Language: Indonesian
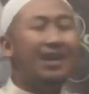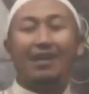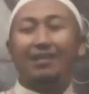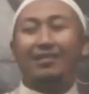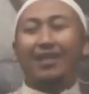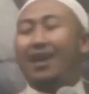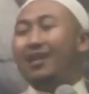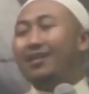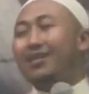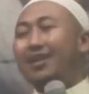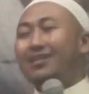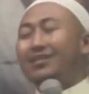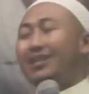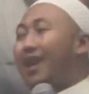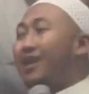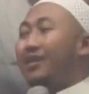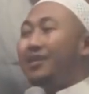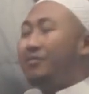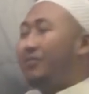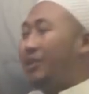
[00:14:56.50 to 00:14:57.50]
tak ngerasa
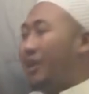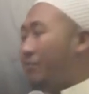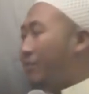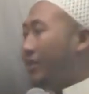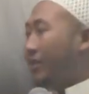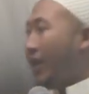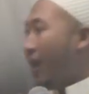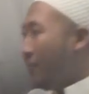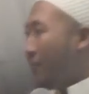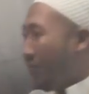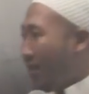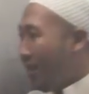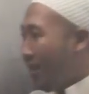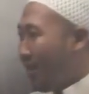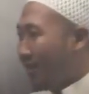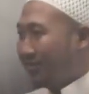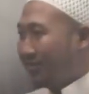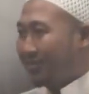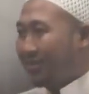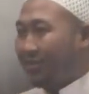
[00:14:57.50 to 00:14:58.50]
aki nikmat
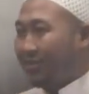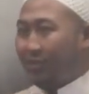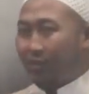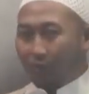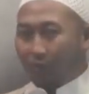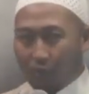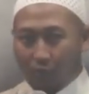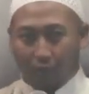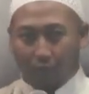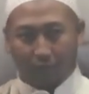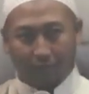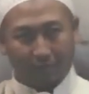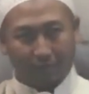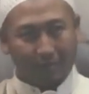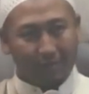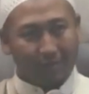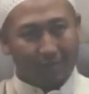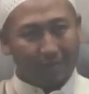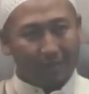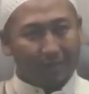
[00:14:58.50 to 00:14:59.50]
apa saja kok
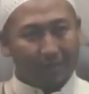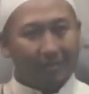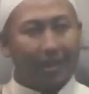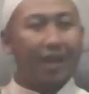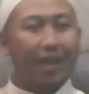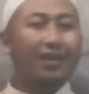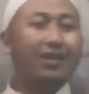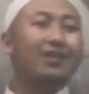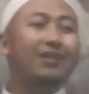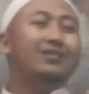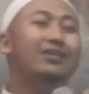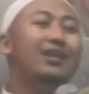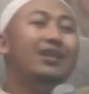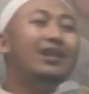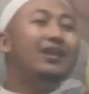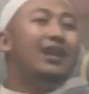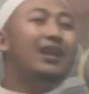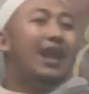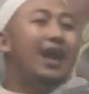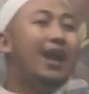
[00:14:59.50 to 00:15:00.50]
tak ngerasa
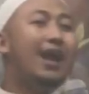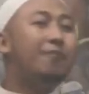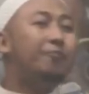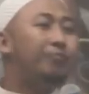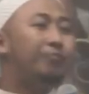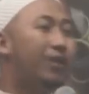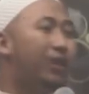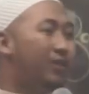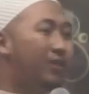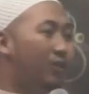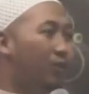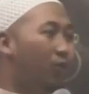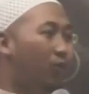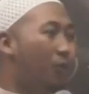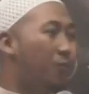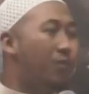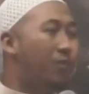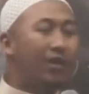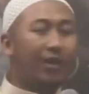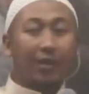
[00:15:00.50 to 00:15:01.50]
aki lapar
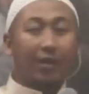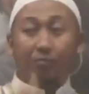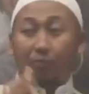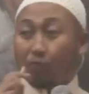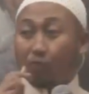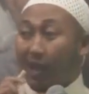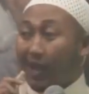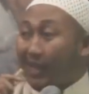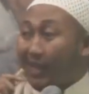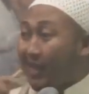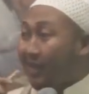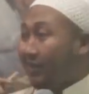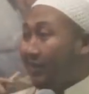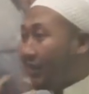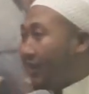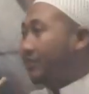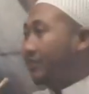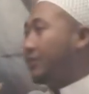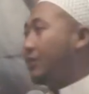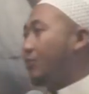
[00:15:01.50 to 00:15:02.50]
joko makan kok kan
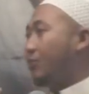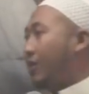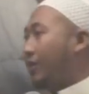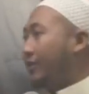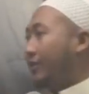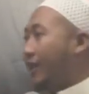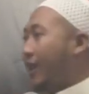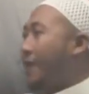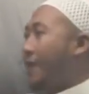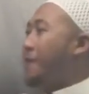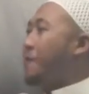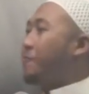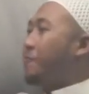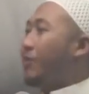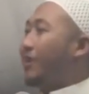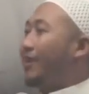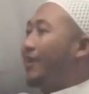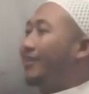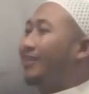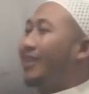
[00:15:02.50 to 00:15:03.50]
keke siwa kriya
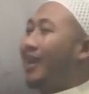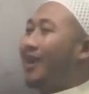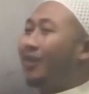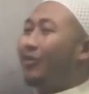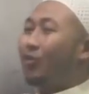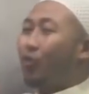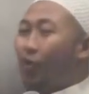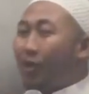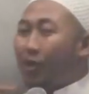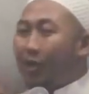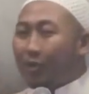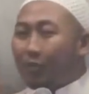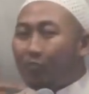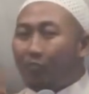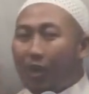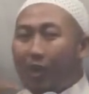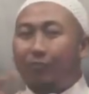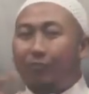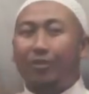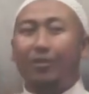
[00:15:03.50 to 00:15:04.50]
malah tak kok
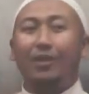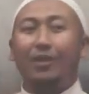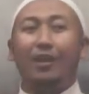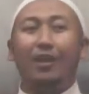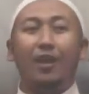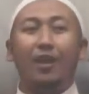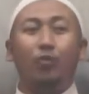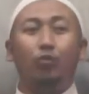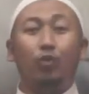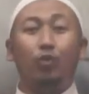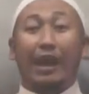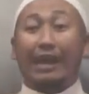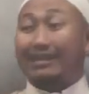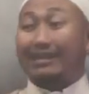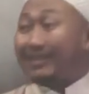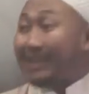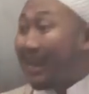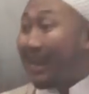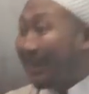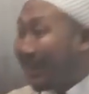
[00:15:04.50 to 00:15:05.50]
melafatkan Al-Quran
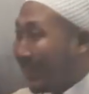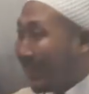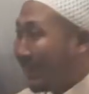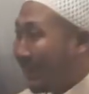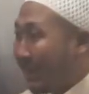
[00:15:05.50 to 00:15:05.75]
saking